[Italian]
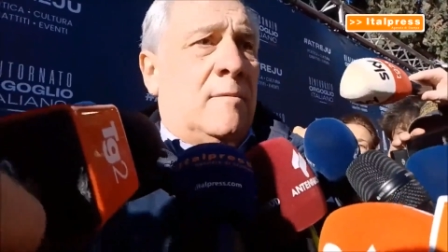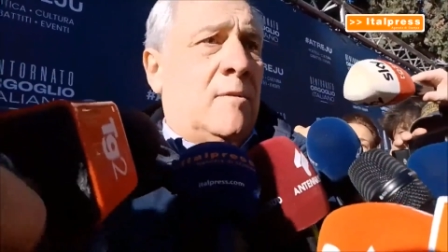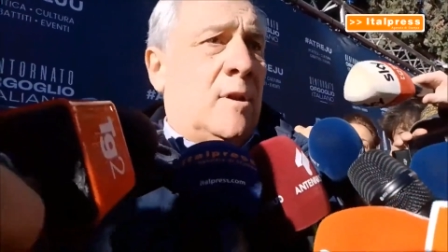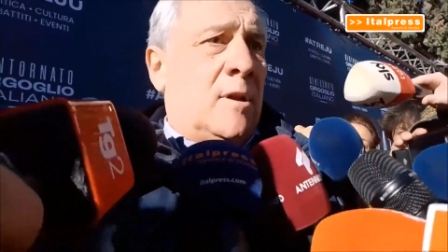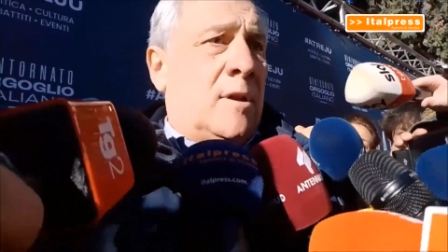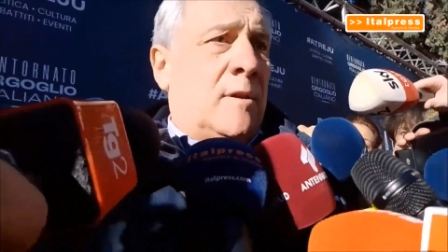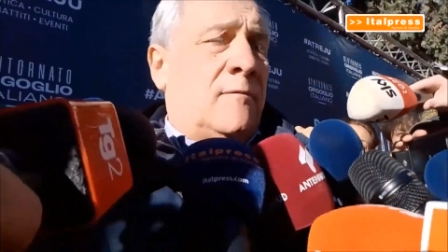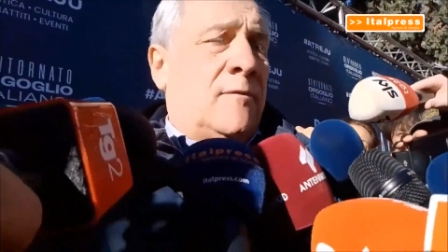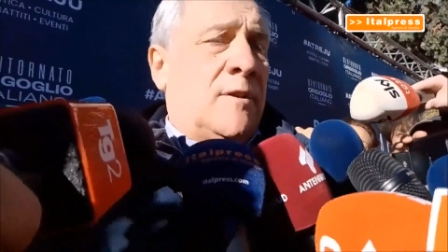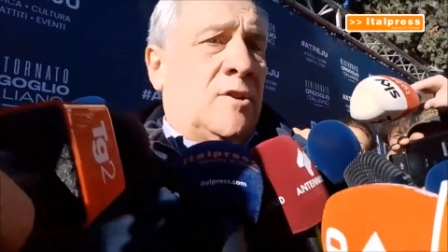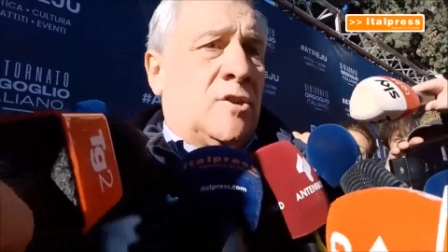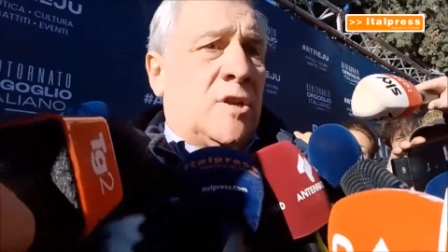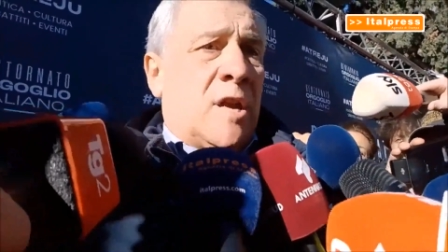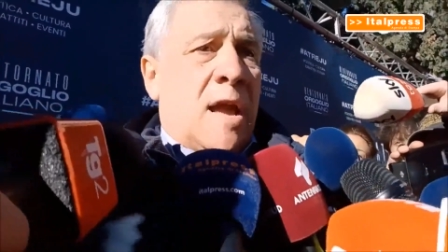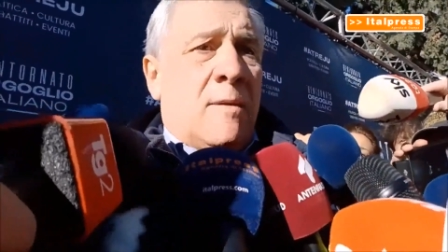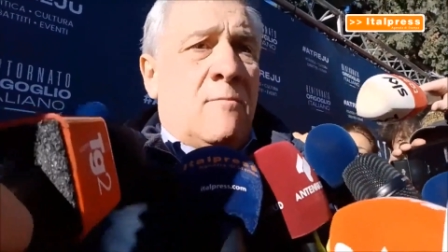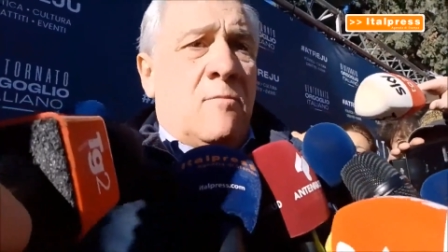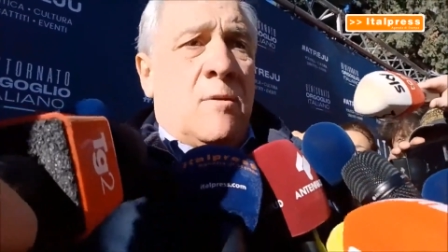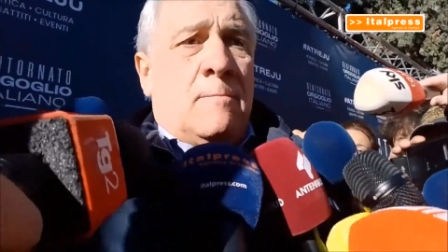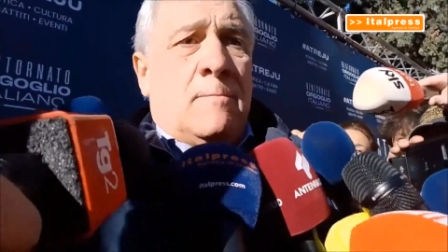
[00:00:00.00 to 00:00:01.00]
quello che
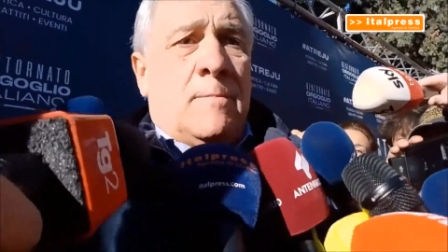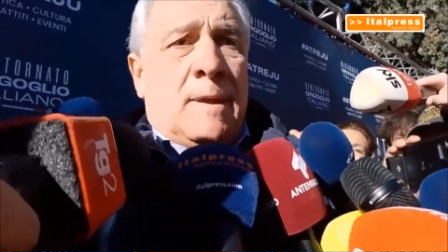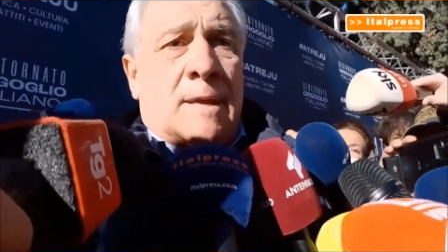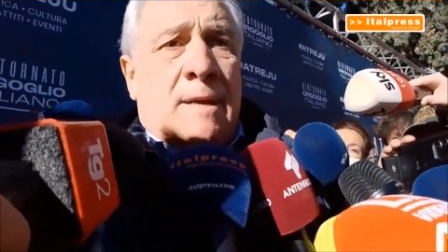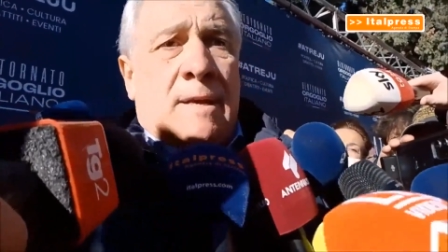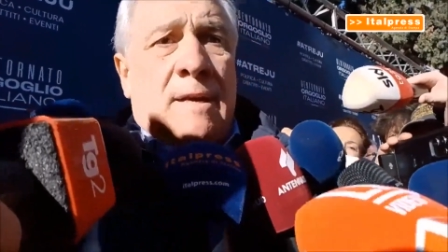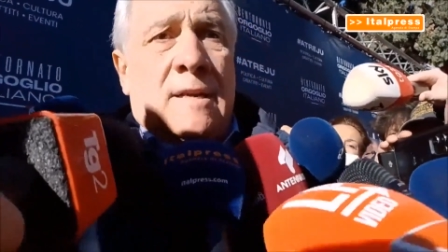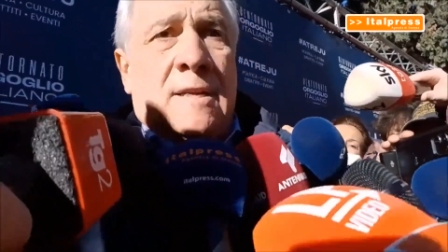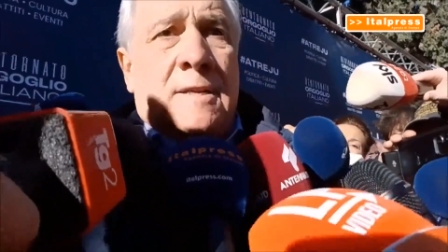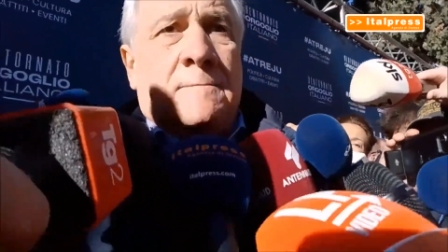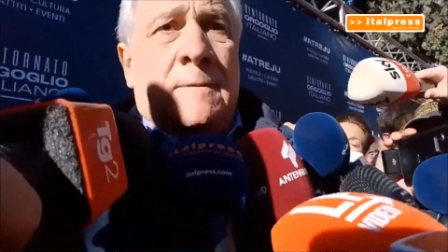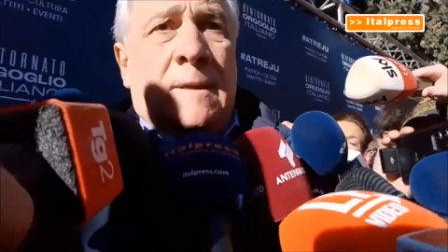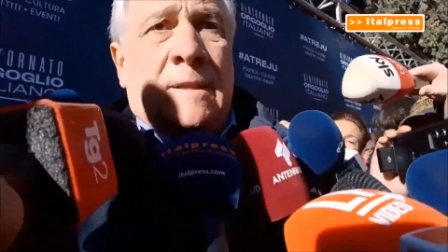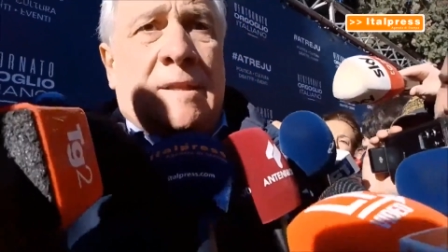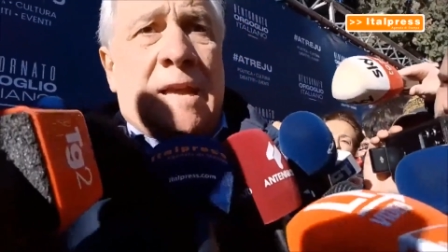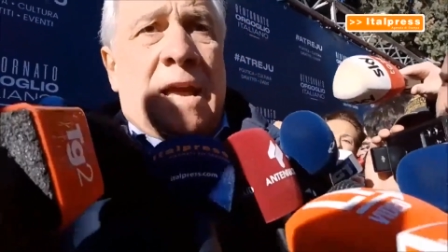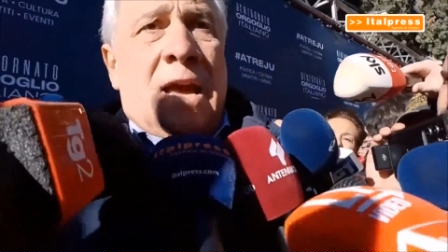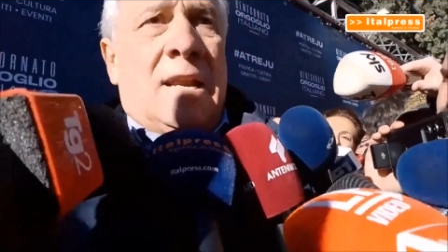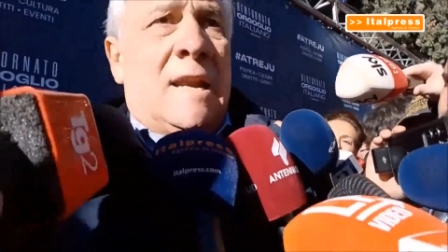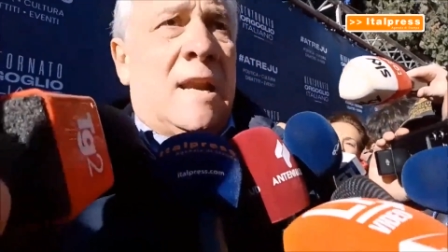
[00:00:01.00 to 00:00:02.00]
facciamo per
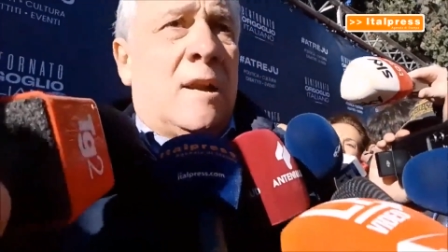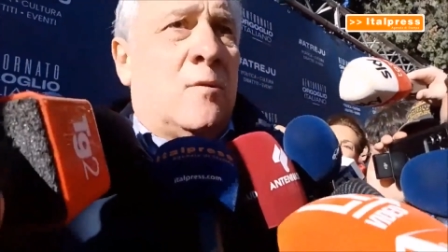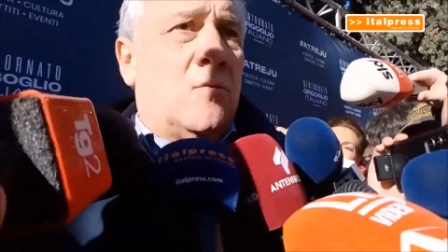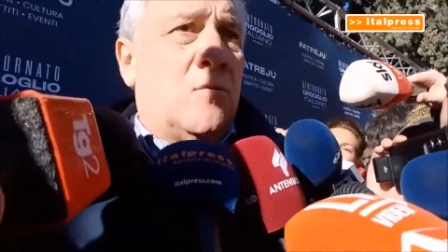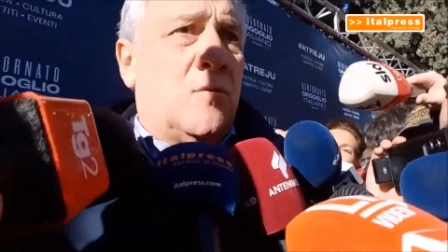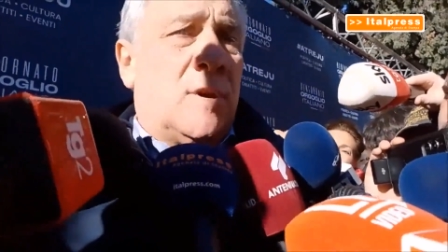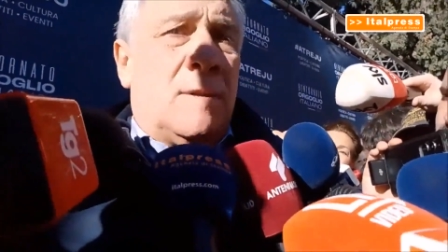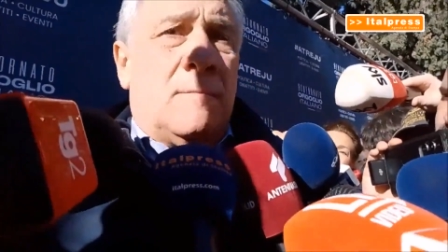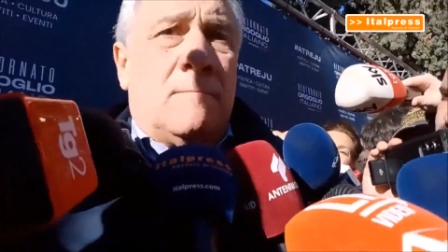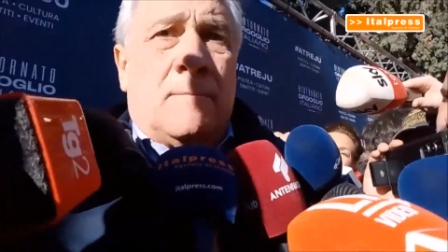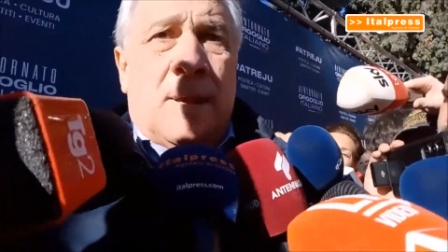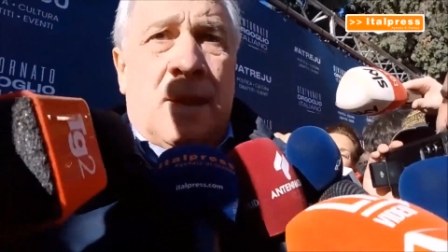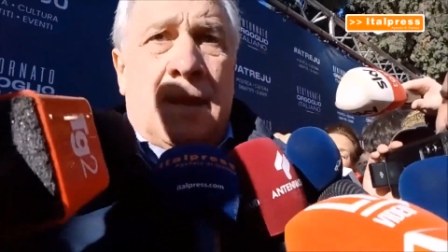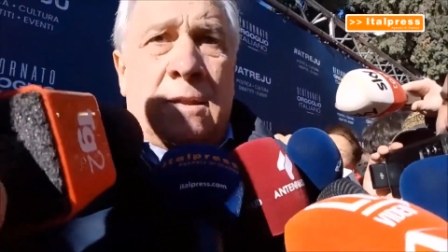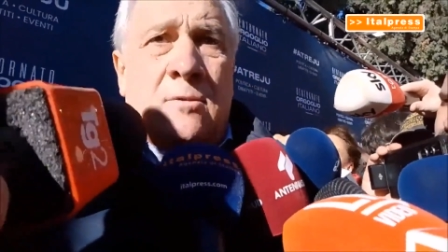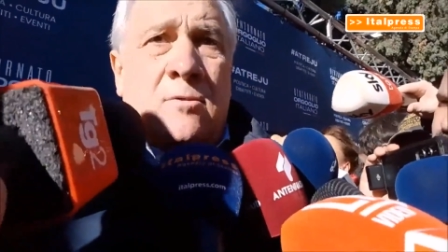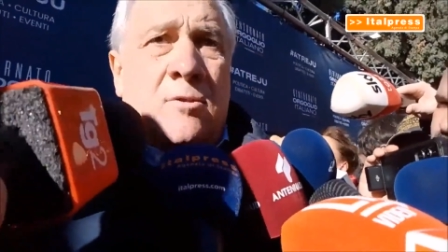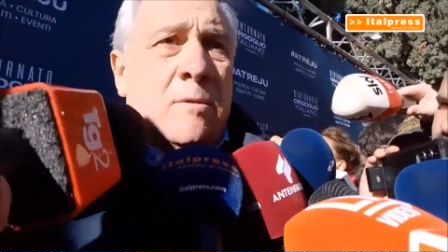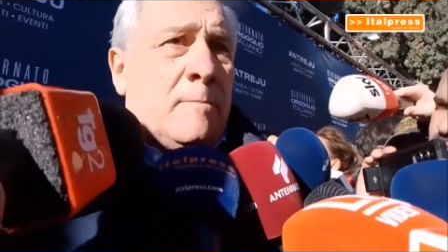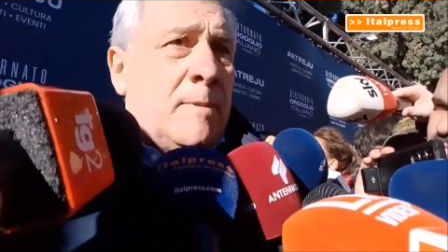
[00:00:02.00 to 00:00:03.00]
rispettare alcuni
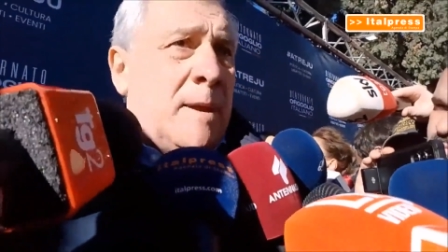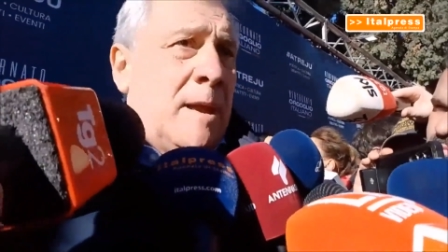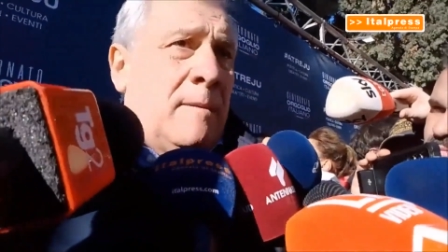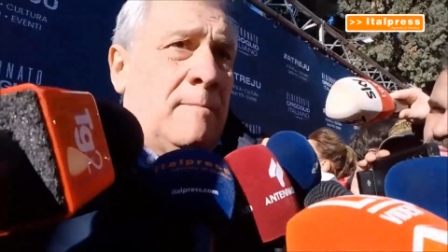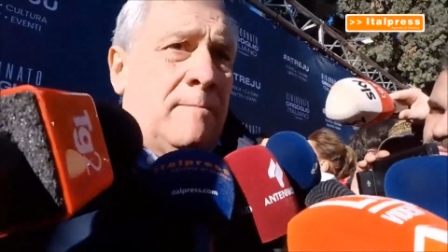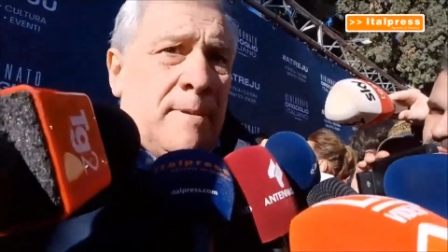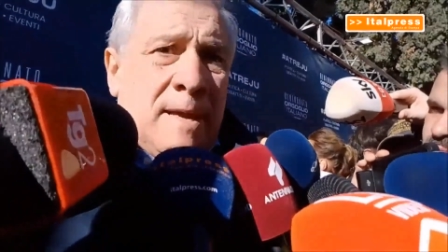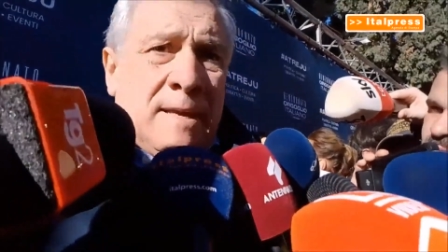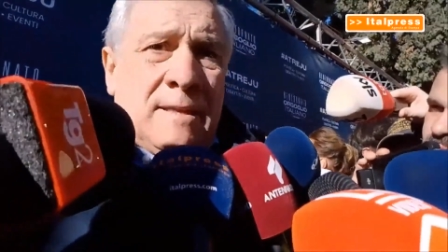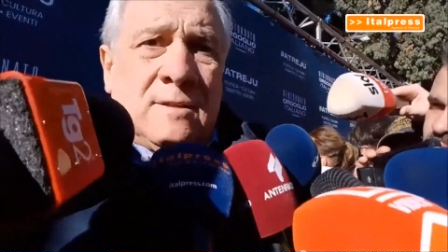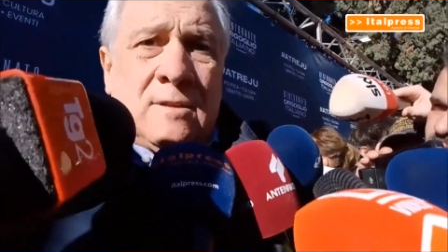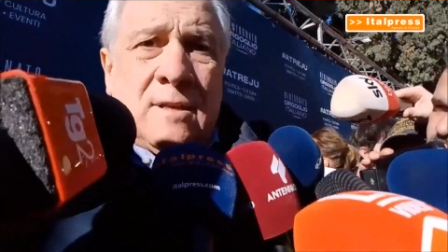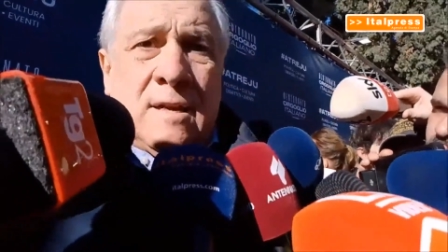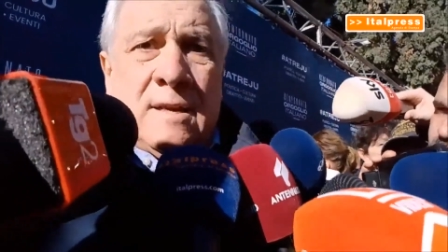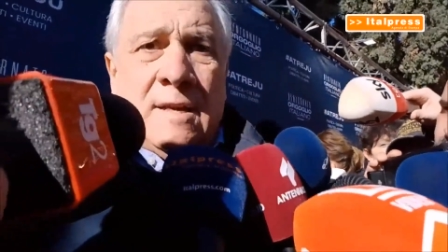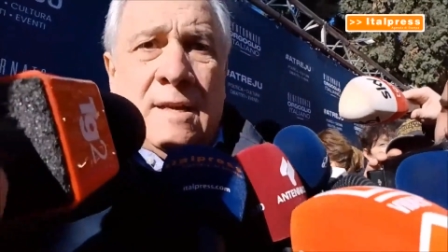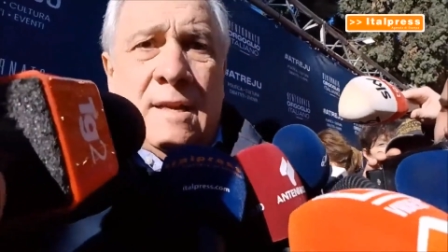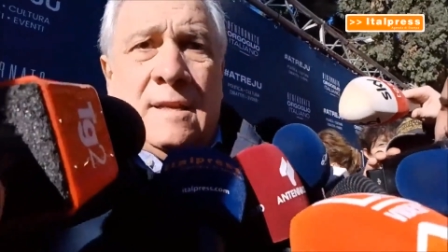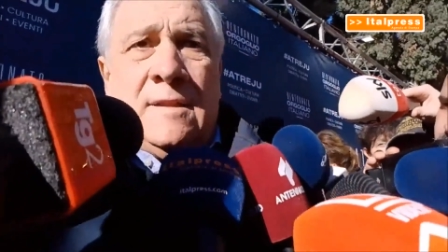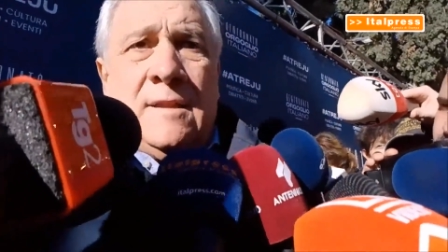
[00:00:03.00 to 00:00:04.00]
impegni europei, penso al
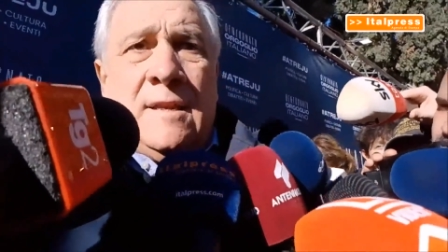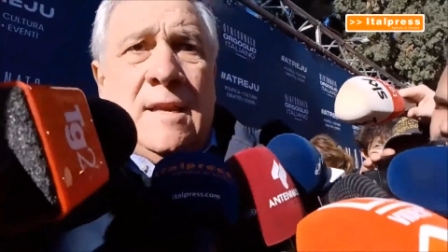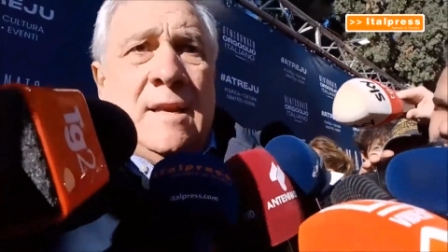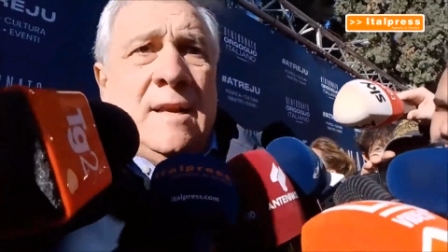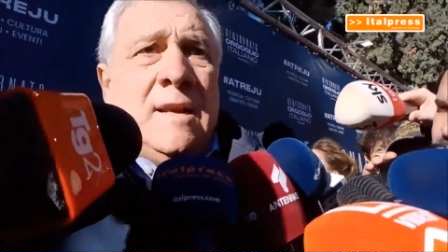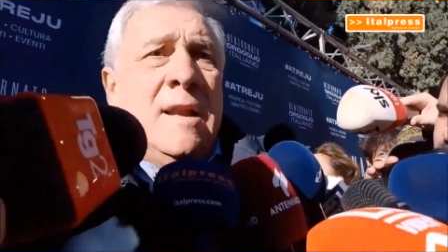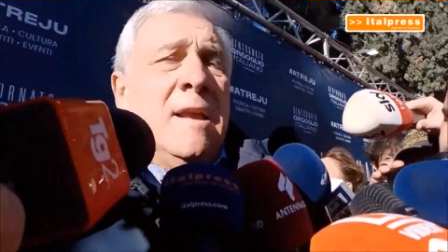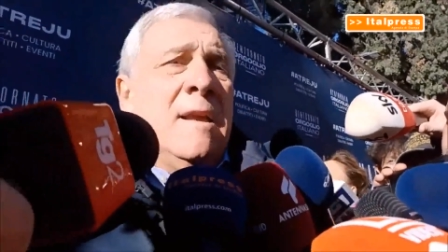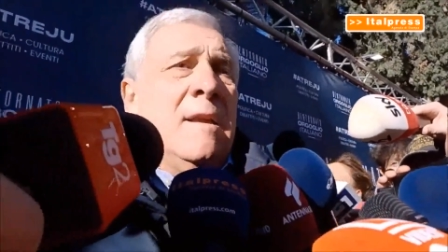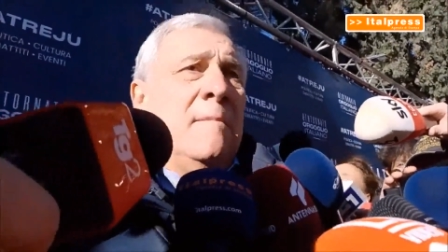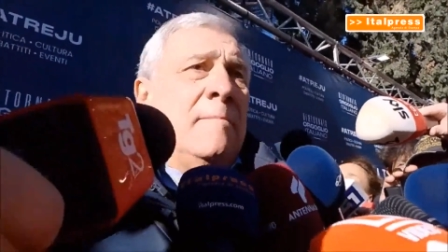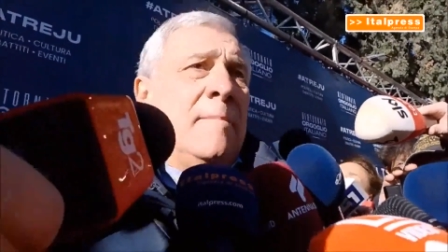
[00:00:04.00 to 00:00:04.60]
Green Deal,